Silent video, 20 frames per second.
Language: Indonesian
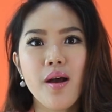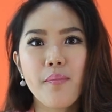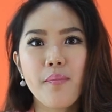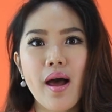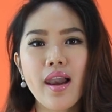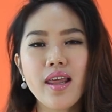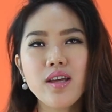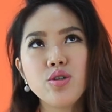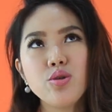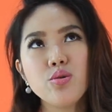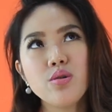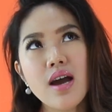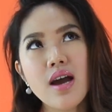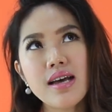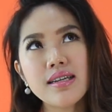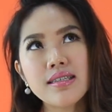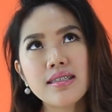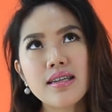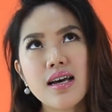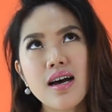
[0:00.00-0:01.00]
Paling
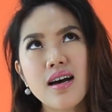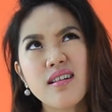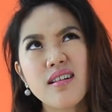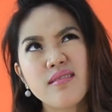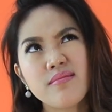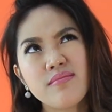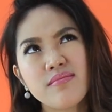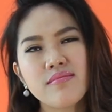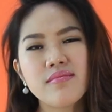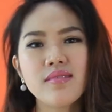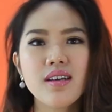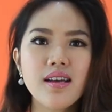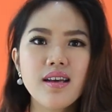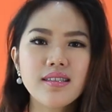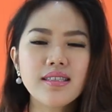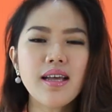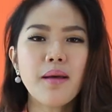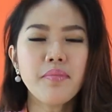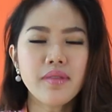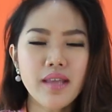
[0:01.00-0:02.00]
juga um,
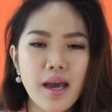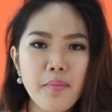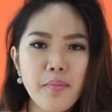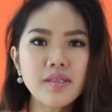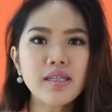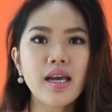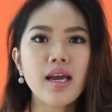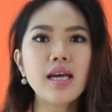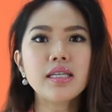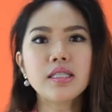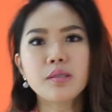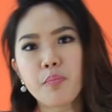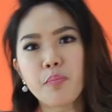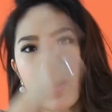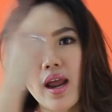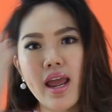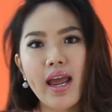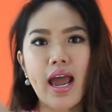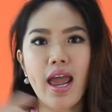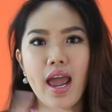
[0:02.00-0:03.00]
sometimes saya
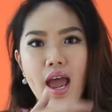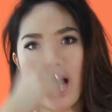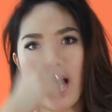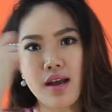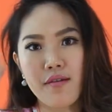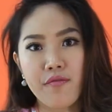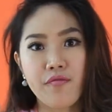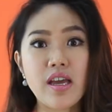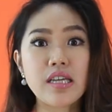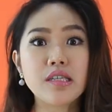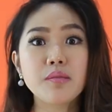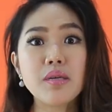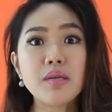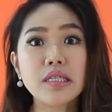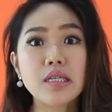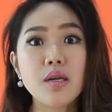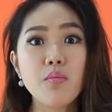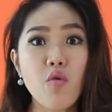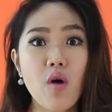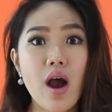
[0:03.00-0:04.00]
spray kayak face
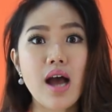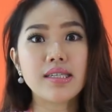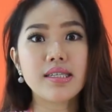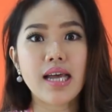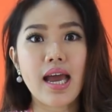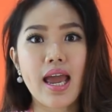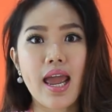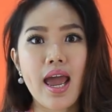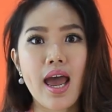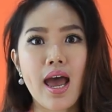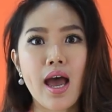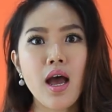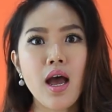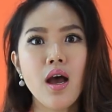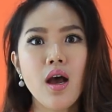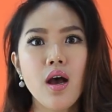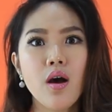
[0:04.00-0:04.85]
mist di muka saya